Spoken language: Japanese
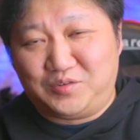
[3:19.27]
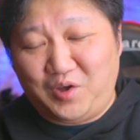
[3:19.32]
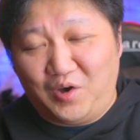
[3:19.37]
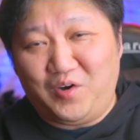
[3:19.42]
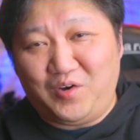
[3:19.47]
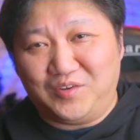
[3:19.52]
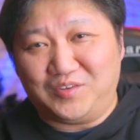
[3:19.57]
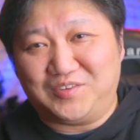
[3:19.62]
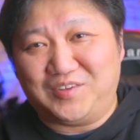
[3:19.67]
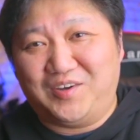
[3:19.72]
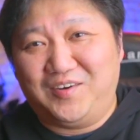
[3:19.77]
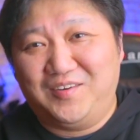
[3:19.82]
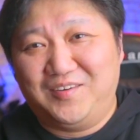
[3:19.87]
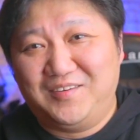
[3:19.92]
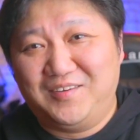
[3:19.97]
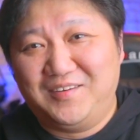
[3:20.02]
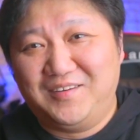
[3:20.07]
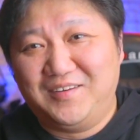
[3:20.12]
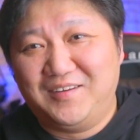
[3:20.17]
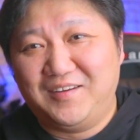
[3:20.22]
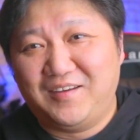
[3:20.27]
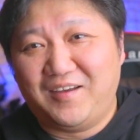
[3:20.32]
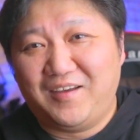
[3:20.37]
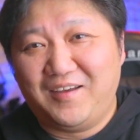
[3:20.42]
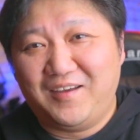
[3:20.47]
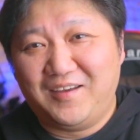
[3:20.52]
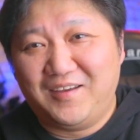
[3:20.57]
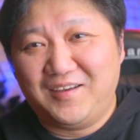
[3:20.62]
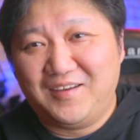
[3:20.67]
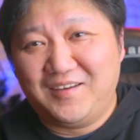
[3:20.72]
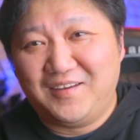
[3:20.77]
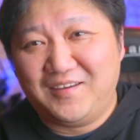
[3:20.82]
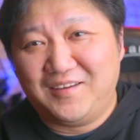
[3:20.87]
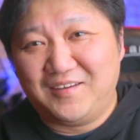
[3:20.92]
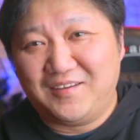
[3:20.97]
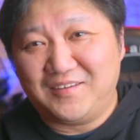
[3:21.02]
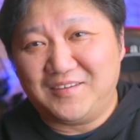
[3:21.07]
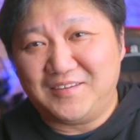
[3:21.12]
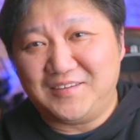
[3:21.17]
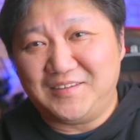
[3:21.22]
ドーンと。
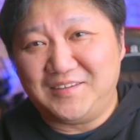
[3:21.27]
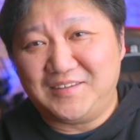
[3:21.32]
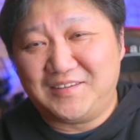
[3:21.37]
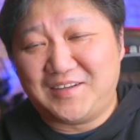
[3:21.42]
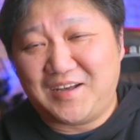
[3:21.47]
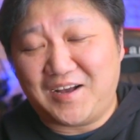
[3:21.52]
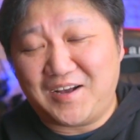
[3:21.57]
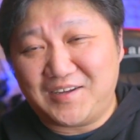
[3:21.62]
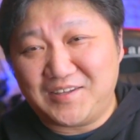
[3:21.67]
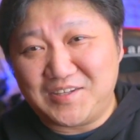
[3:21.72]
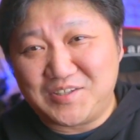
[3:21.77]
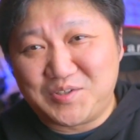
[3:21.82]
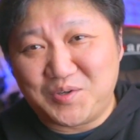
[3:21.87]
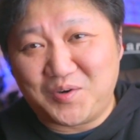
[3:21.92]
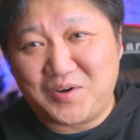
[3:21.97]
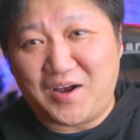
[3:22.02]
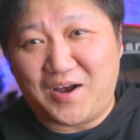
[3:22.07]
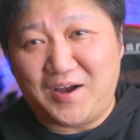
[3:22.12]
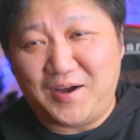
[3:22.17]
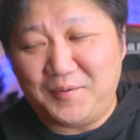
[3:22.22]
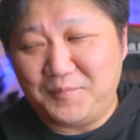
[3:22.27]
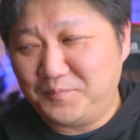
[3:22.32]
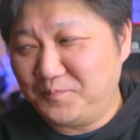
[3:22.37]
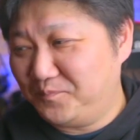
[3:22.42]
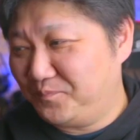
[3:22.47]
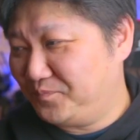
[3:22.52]
いかがでしょうか